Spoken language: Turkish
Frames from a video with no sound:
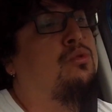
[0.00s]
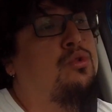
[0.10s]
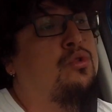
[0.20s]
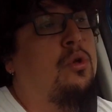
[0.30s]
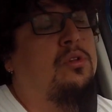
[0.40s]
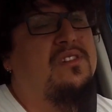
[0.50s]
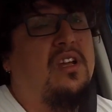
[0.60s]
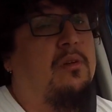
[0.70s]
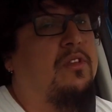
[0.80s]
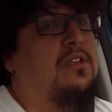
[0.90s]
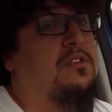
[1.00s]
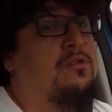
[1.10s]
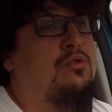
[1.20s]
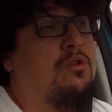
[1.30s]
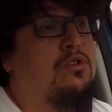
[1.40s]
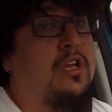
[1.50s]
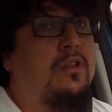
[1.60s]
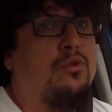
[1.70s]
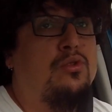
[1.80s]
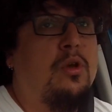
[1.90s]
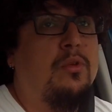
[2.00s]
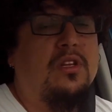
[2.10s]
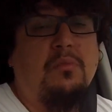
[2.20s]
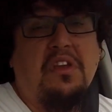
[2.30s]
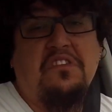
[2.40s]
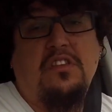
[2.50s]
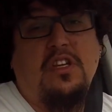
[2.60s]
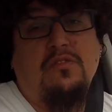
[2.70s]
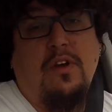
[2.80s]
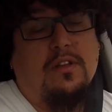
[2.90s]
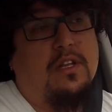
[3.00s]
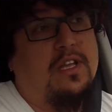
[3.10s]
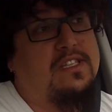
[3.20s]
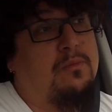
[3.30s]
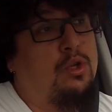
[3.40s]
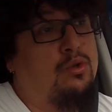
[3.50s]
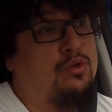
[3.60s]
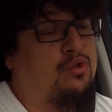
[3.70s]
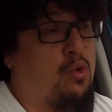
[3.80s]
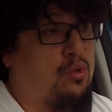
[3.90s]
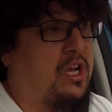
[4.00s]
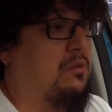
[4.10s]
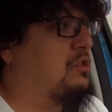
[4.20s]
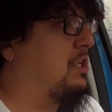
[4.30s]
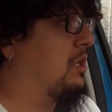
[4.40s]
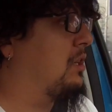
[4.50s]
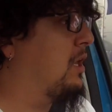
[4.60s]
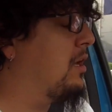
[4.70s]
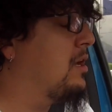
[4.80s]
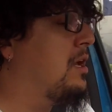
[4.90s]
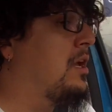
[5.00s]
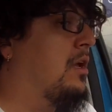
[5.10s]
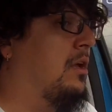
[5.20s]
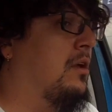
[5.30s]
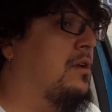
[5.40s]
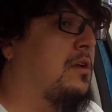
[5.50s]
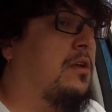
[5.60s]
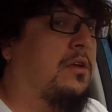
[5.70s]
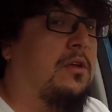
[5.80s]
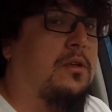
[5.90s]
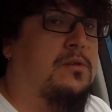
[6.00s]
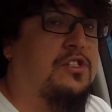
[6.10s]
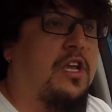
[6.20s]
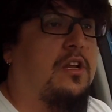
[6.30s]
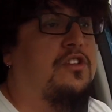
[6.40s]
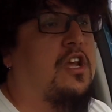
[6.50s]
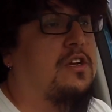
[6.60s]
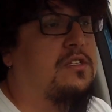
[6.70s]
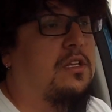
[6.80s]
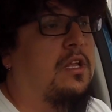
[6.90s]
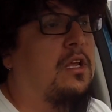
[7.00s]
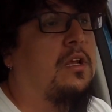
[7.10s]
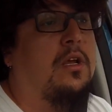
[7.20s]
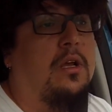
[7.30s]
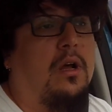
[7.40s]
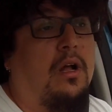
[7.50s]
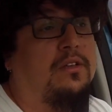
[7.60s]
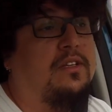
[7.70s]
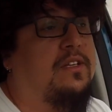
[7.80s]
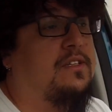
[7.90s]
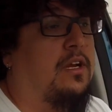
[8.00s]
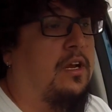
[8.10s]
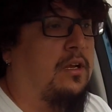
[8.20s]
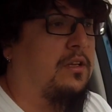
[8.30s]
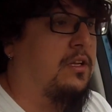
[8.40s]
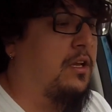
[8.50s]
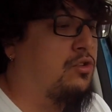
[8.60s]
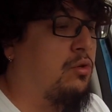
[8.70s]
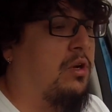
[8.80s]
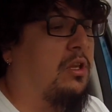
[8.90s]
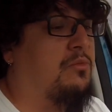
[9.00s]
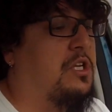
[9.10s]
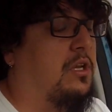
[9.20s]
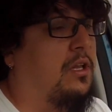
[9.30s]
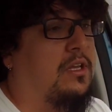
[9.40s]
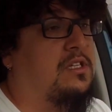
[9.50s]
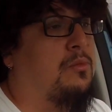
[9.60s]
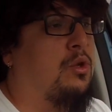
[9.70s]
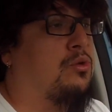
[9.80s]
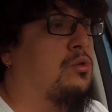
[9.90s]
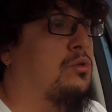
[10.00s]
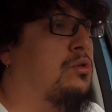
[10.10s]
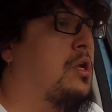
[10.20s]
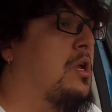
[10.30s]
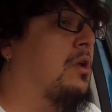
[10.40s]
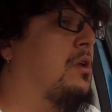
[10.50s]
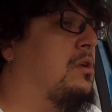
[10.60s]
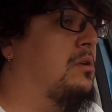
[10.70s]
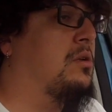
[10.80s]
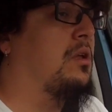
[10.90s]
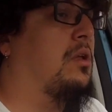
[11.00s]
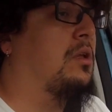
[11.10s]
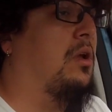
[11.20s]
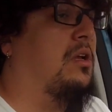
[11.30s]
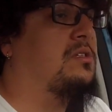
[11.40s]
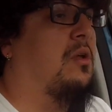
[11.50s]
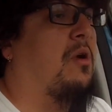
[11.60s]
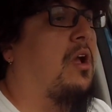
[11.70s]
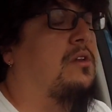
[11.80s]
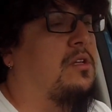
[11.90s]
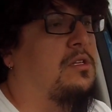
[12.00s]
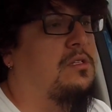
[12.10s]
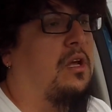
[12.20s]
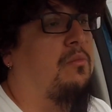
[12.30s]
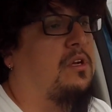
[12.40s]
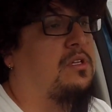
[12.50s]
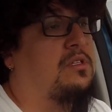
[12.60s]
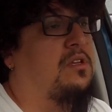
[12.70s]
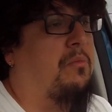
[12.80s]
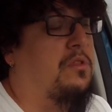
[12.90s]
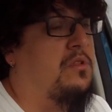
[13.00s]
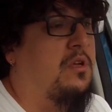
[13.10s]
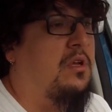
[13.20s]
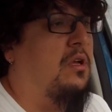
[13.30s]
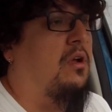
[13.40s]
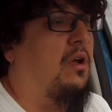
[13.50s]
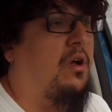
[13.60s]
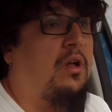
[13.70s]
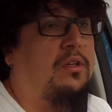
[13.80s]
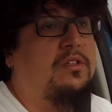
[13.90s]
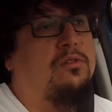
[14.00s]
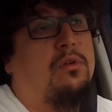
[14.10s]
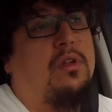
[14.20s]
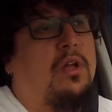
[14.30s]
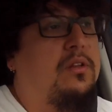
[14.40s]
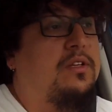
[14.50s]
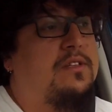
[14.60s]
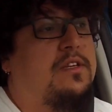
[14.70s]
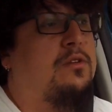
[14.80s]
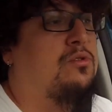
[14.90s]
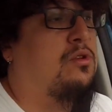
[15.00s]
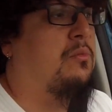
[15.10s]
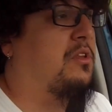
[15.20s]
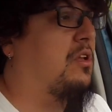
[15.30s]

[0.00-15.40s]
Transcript: uzun yolda sabit hızlı sürüşlerde 100 km'de 5 litre civarında gezebiliyorsunuz çok rahat bir şekilde. Ee, şehir içerisinde de 6 litre ile yine çok rahat bir şekilde gezebiliyorsunuz. Ee, aslına bakarsanız ne yaparsanız yapın 6.6 litre 100 km 6.6